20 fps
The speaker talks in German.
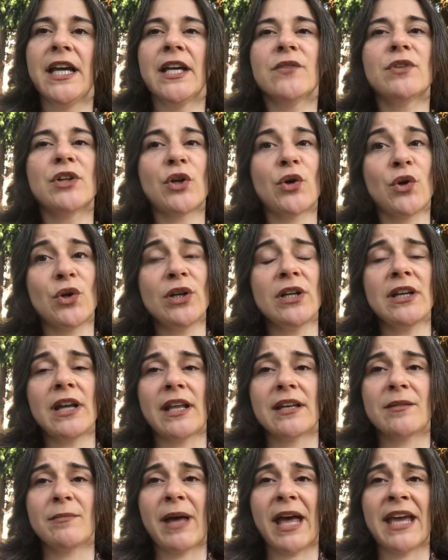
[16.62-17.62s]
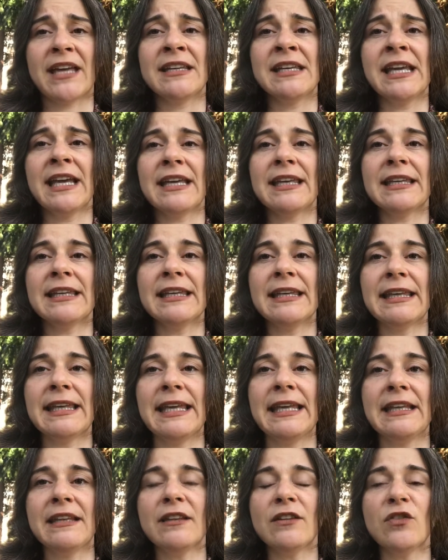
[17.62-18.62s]
Wir können einem einjährigen
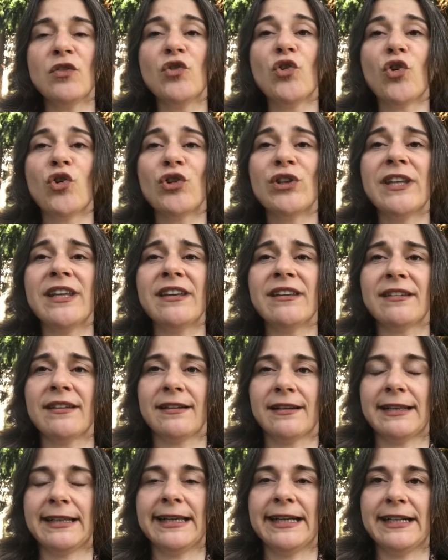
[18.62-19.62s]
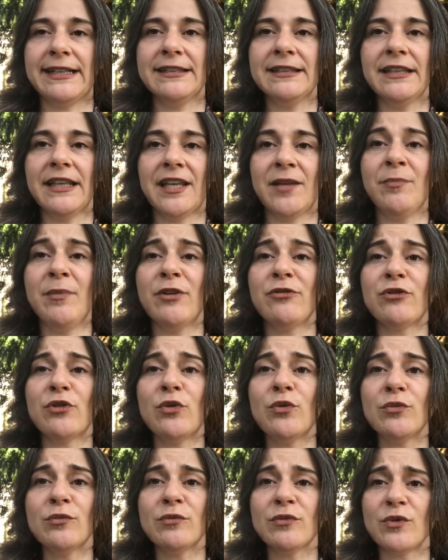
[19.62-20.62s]
Kind noch nicht erklären, eben
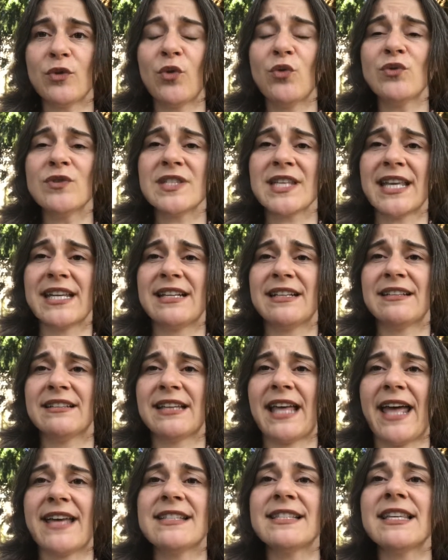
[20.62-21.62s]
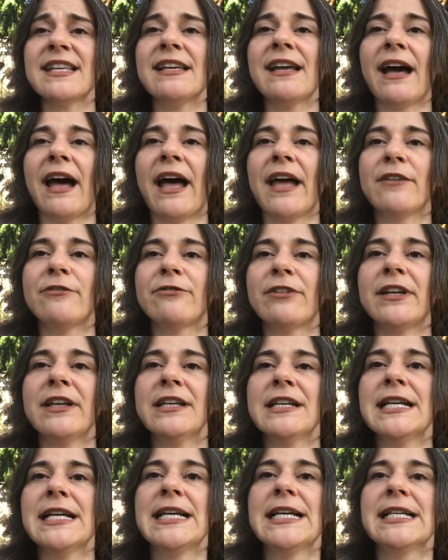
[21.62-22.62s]
aufgrund seiner geistigen Reife,
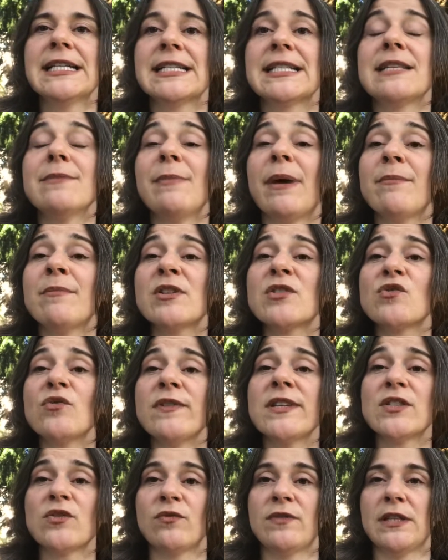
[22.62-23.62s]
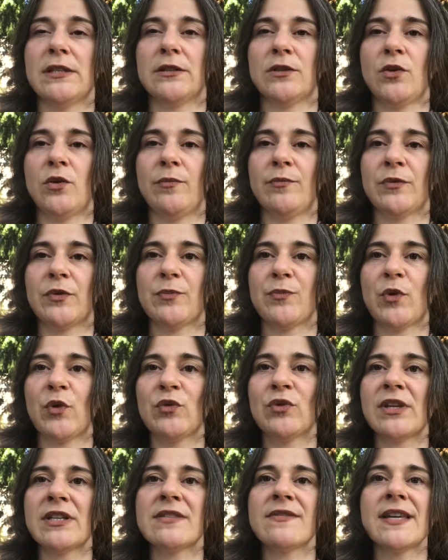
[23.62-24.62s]
dass die Mama sowieso wiederkommt.
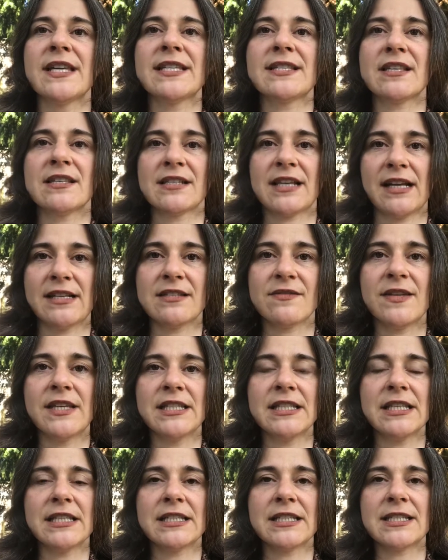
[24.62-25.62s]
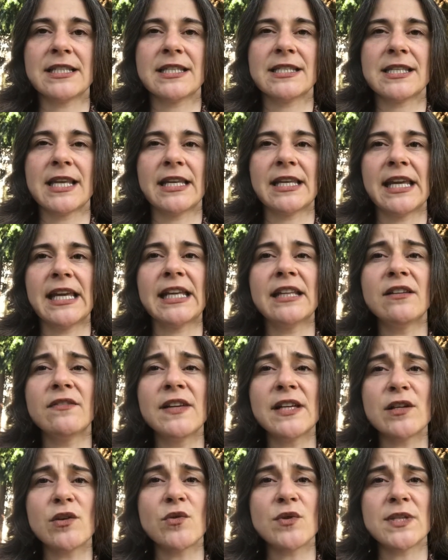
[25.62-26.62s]
Und deswegen ist es ganz wichtig, dass es eine
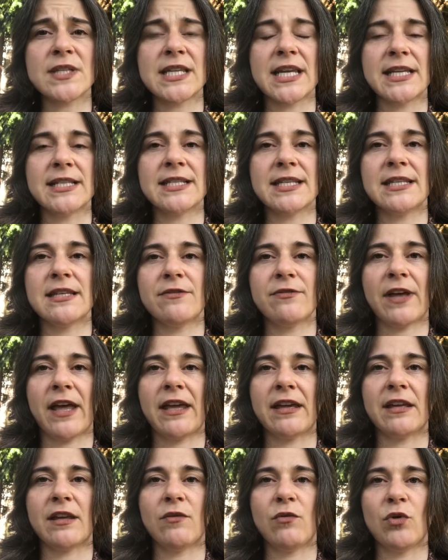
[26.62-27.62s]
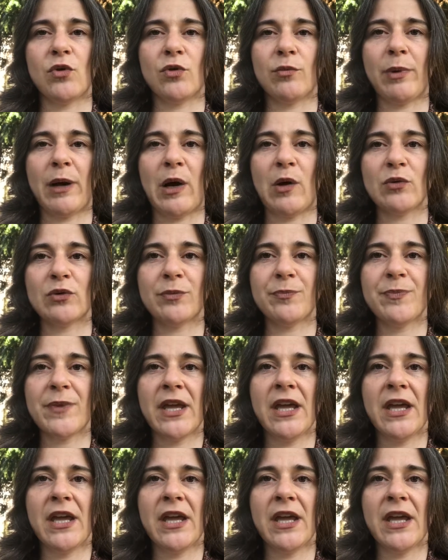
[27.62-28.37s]
entwicklungssensitive Eingewöhnung braucht.